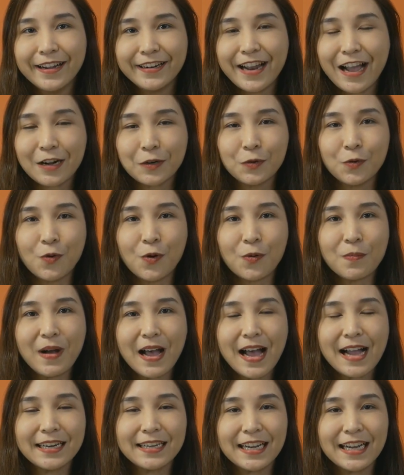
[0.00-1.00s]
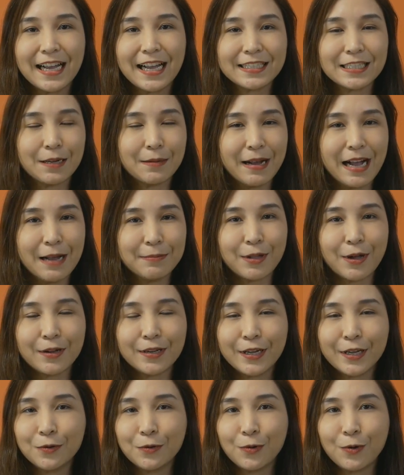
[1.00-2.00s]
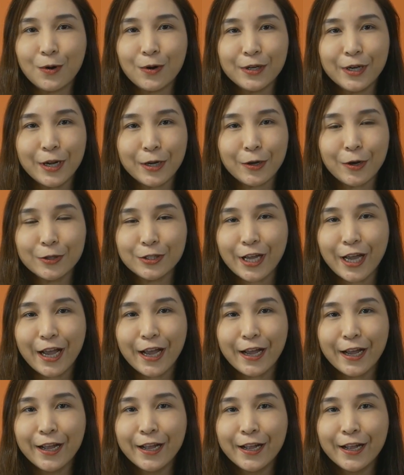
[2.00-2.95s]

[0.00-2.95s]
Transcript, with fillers: หนักหน่วงมากนะคะ สภาพตอนนี้ทุกคนเนี่ยก็จะ